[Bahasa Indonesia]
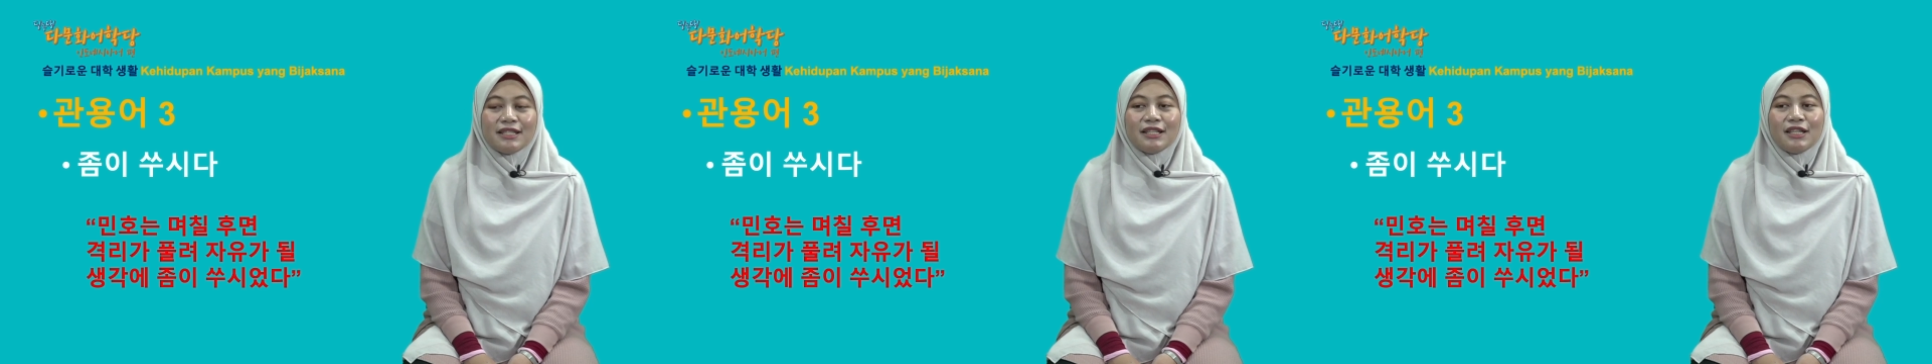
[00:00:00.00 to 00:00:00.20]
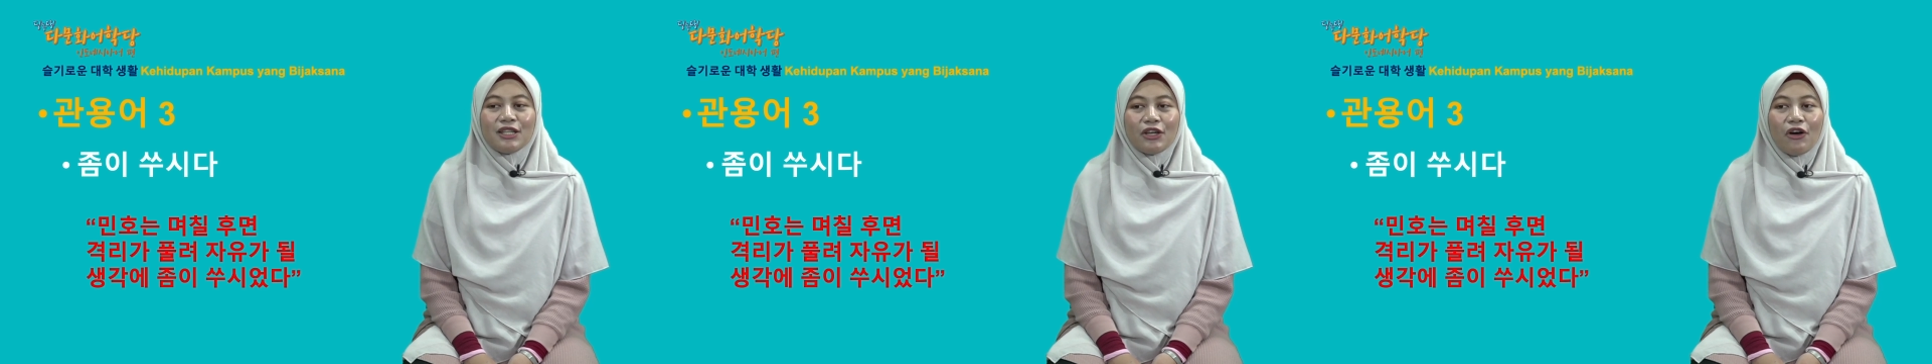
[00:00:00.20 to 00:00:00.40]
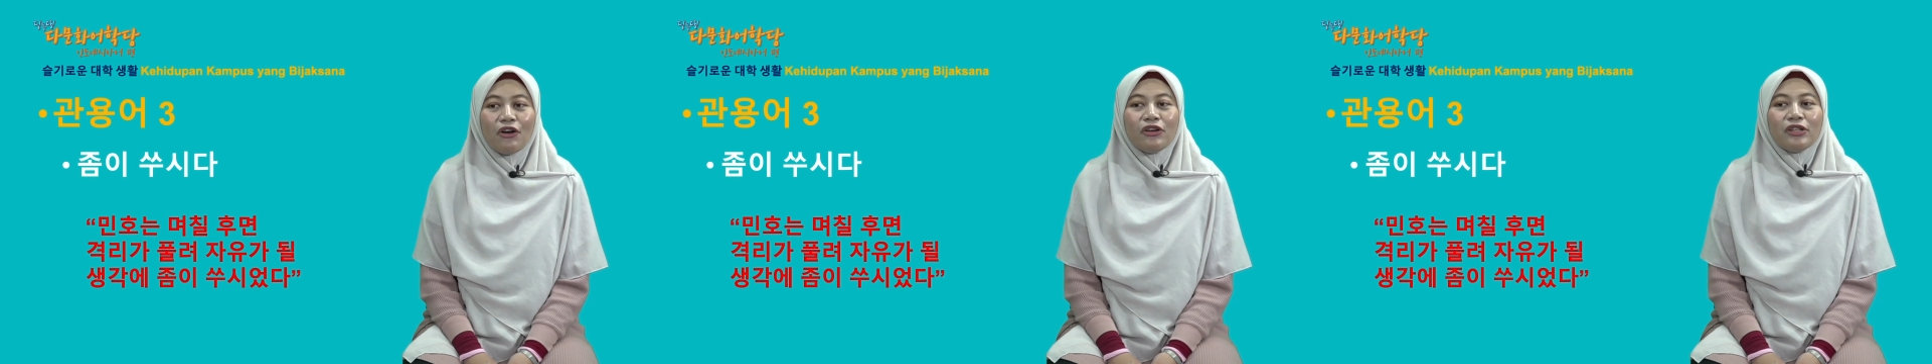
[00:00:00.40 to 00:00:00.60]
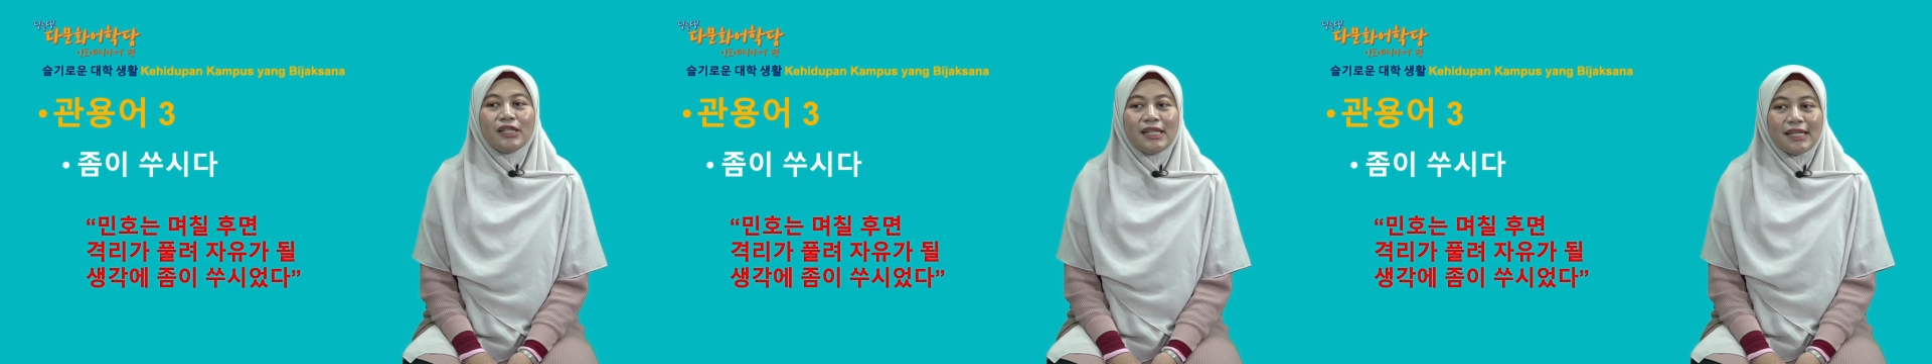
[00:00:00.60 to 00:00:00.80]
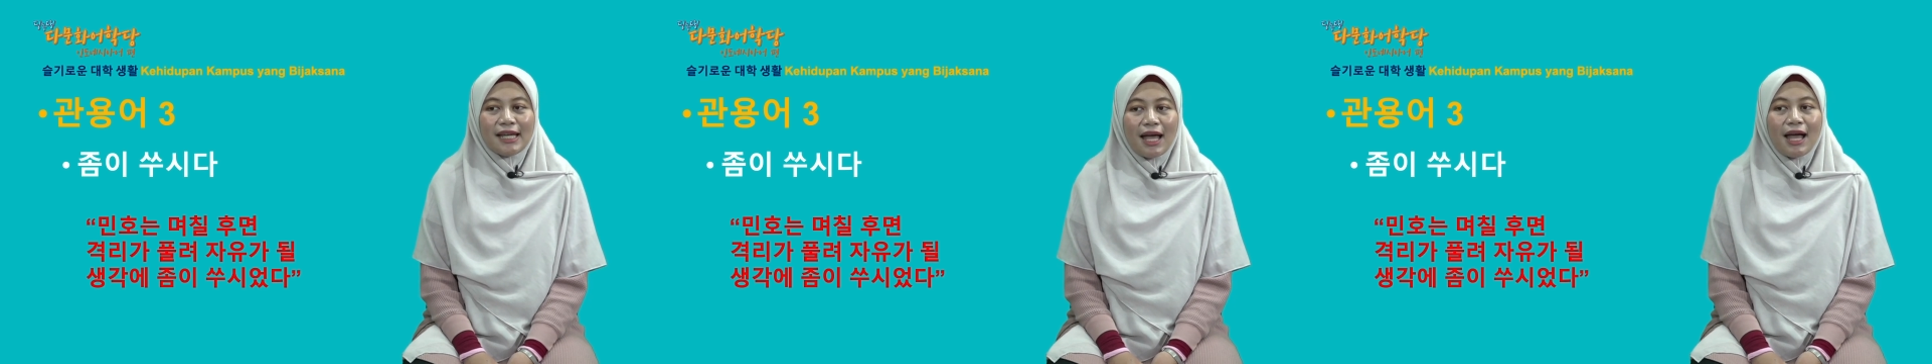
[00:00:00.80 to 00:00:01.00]
Jadi
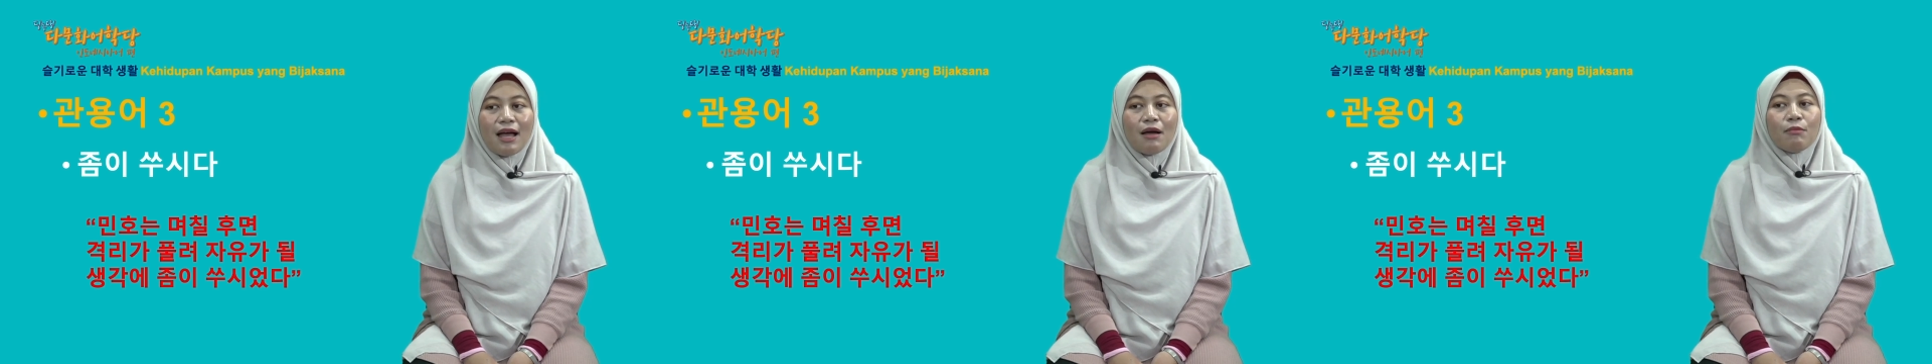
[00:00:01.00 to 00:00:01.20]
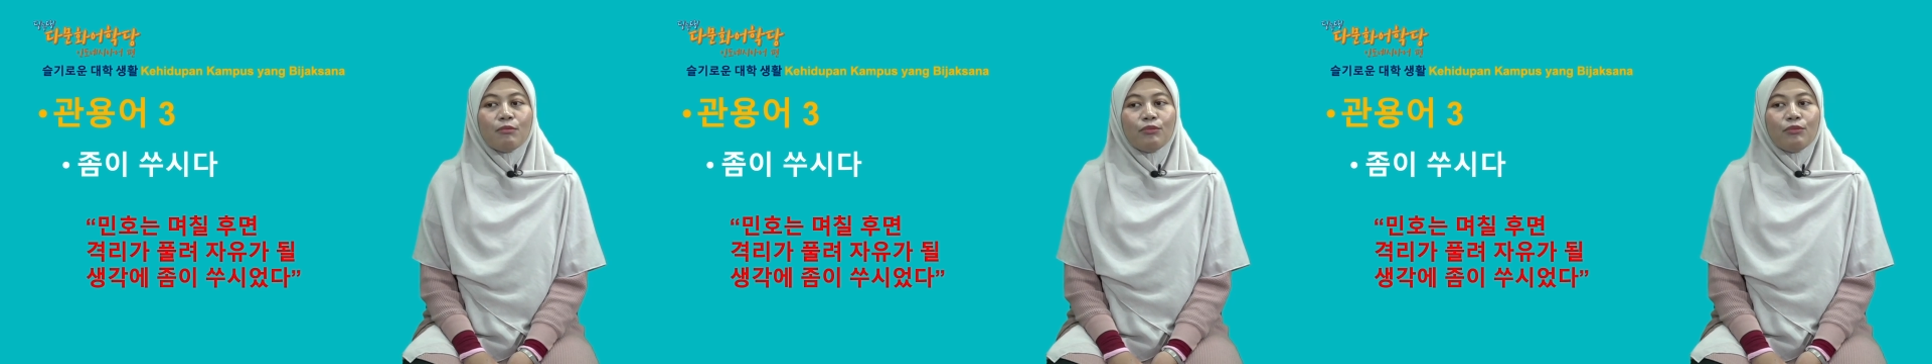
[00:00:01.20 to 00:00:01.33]
ni ga